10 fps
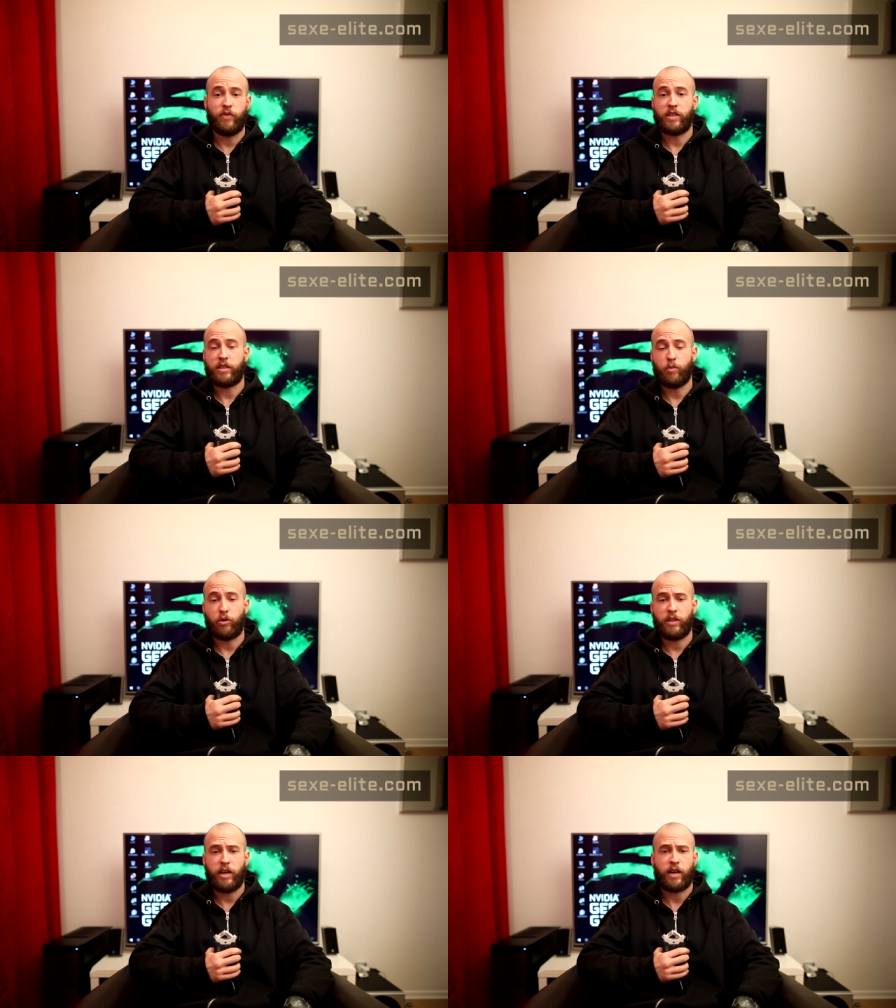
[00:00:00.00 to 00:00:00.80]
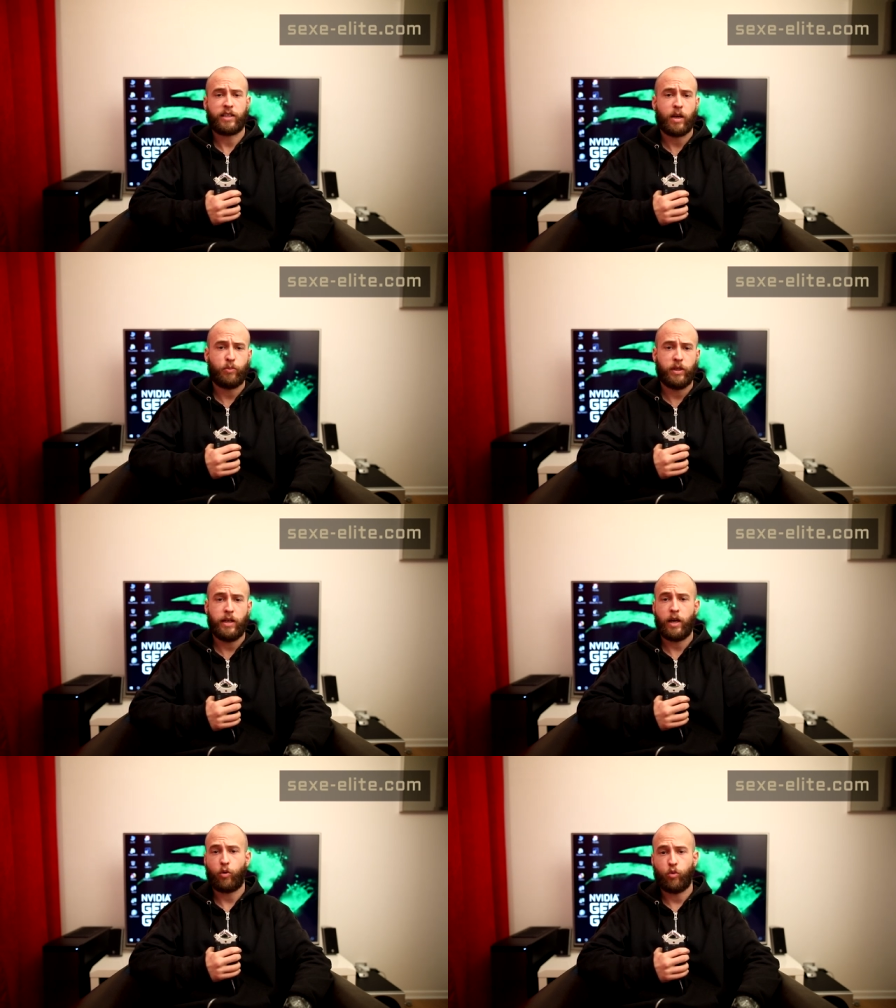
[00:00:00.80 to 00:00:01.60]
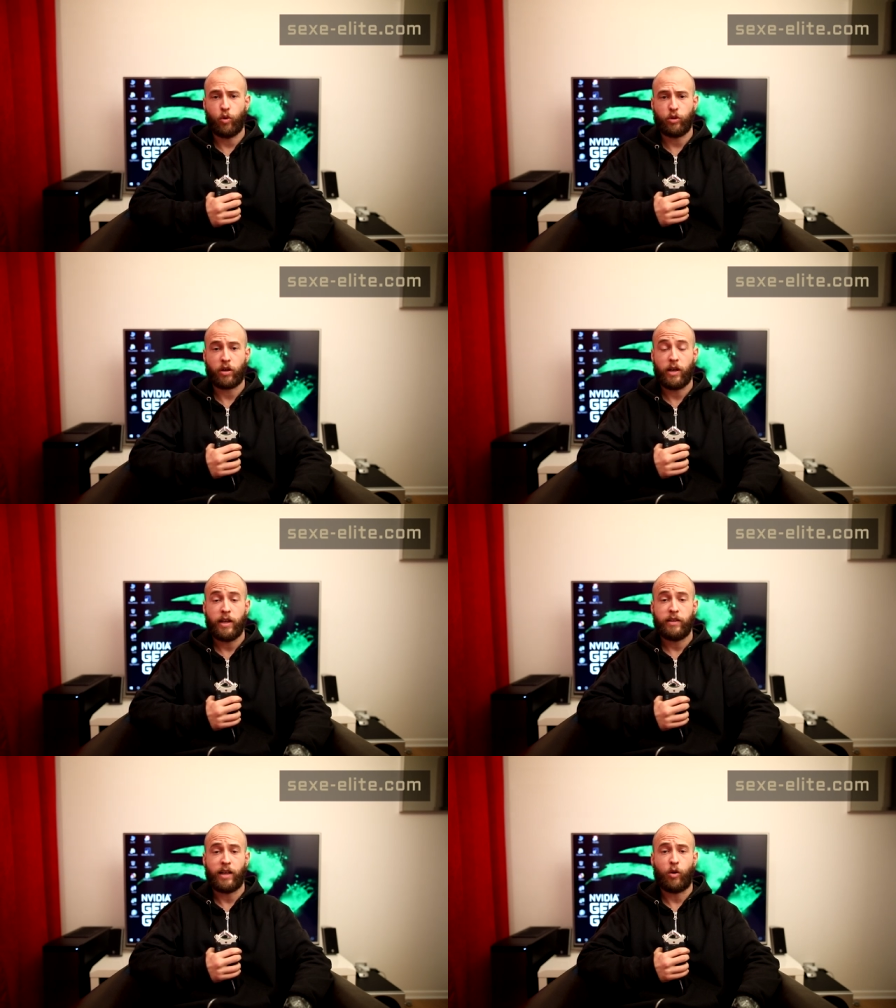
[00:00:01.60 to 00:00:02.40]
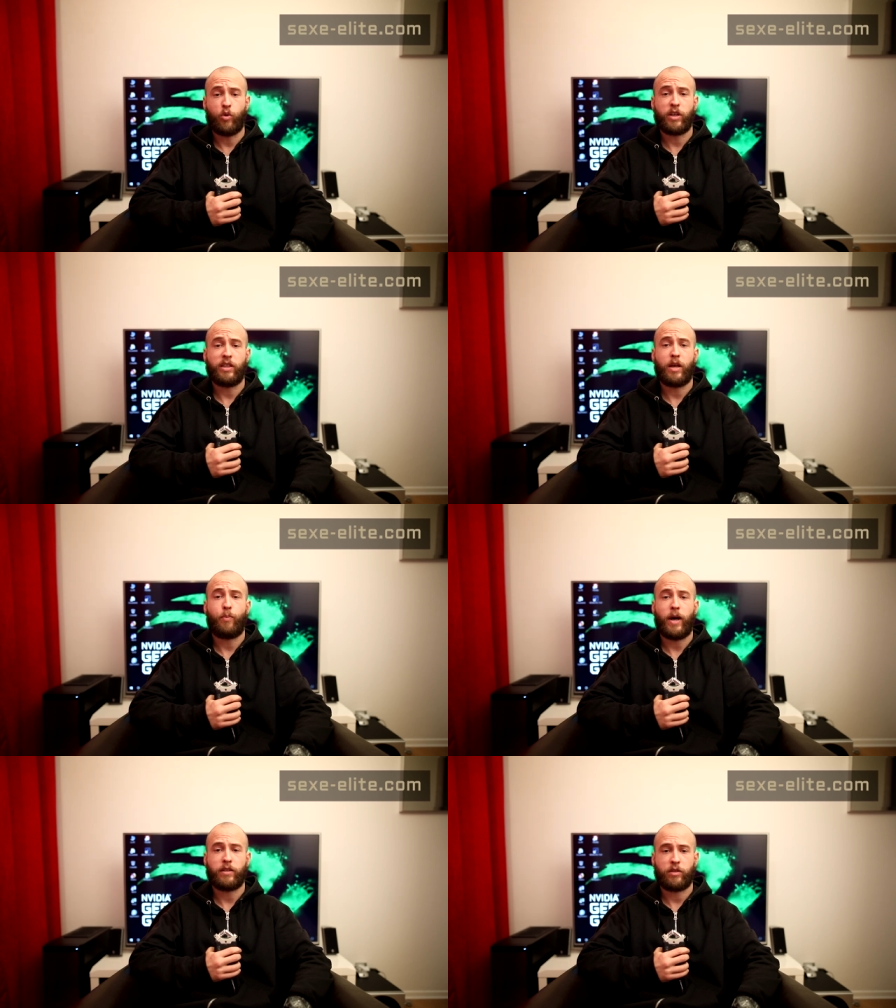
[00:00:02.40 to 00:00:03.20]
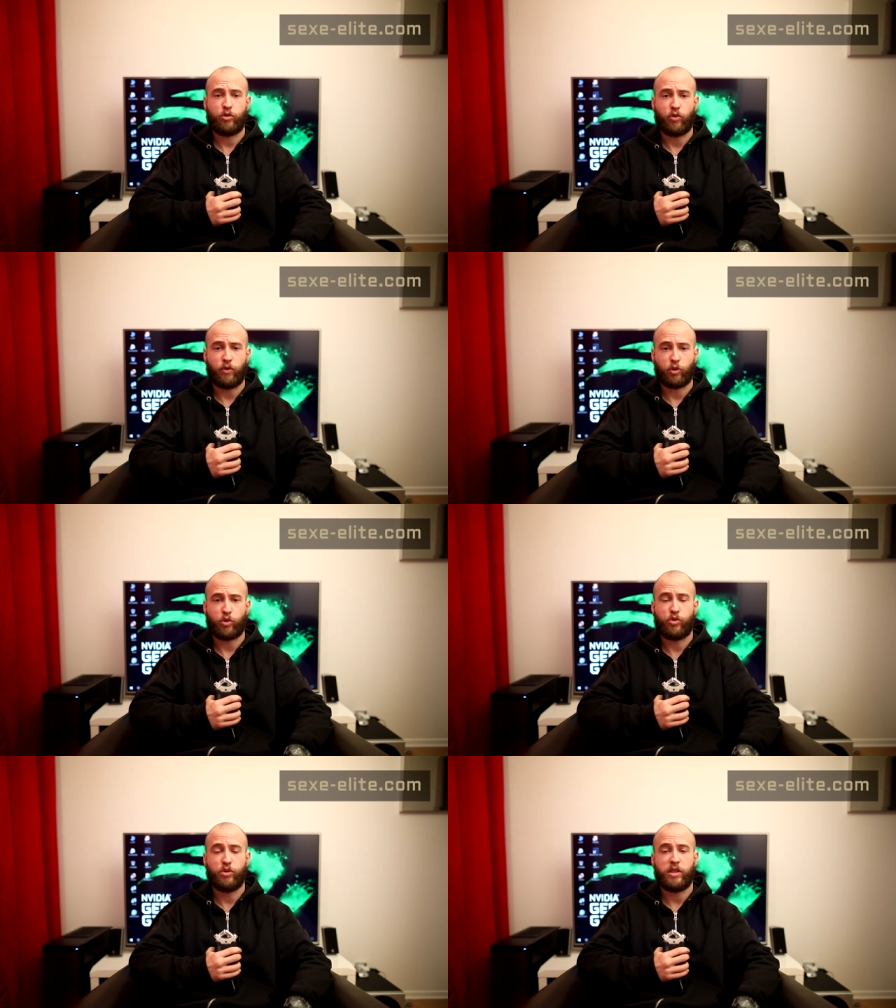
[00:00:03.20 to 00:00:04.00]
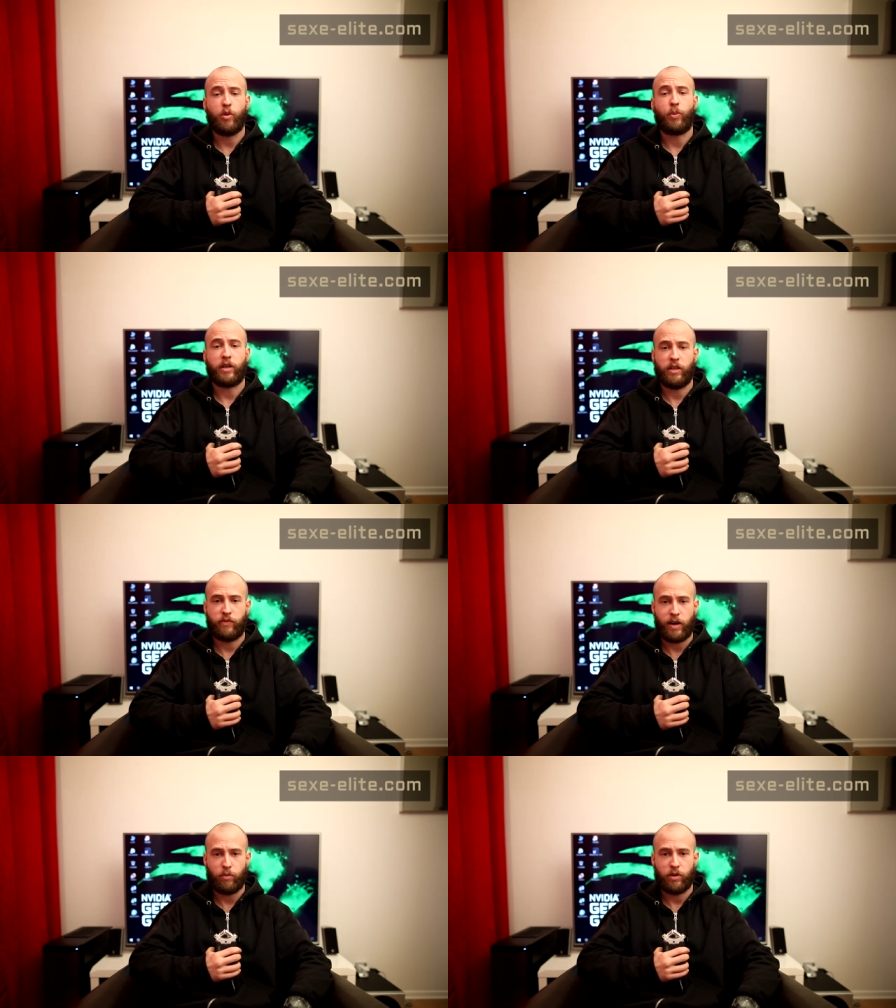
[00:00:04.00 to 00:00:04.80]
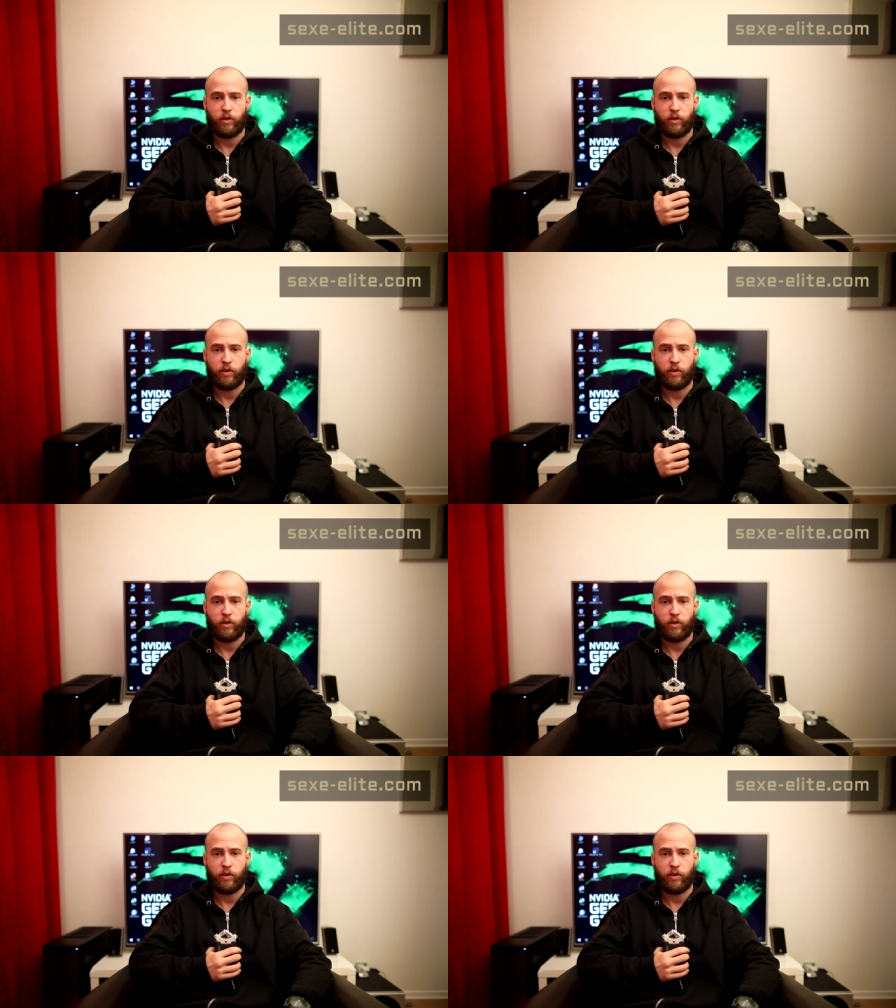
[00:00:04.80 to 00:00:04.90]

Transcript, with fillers: vestimentaire, capillaire ou autre n'a aucun impact sur votre succès auprès des femmes.